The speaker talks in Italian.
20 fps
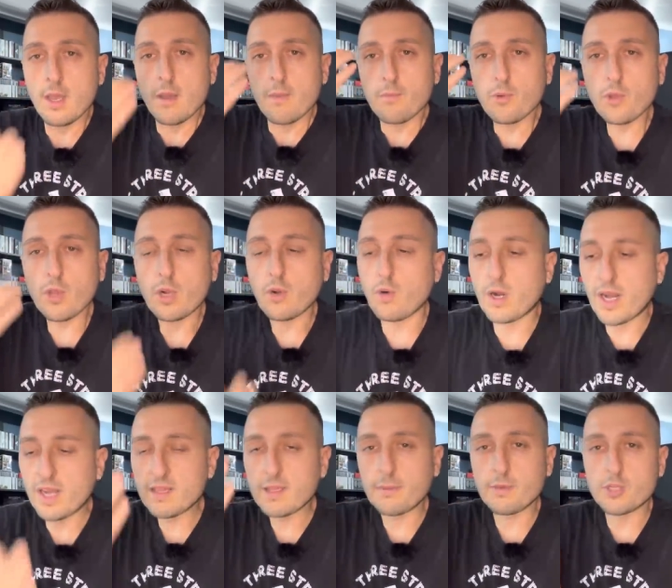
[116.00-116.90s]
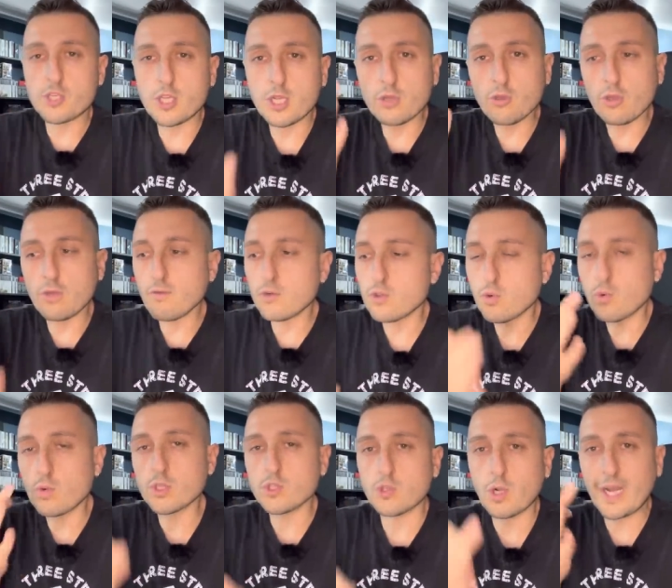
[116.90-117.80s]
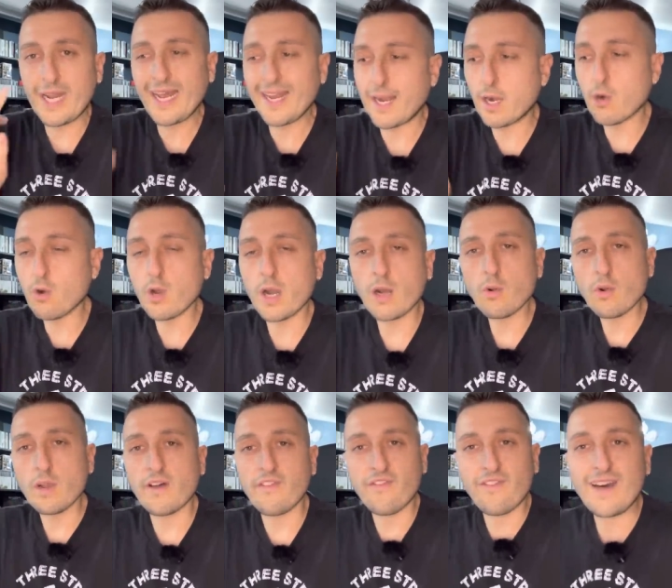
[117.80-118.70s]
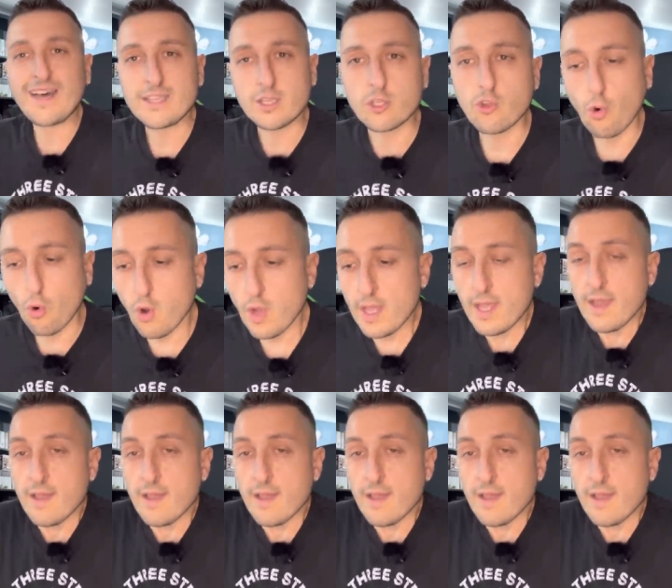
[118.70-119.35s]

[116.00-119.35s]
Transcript: Più del 40% di voi su questo canale ancora non l'ha fatto.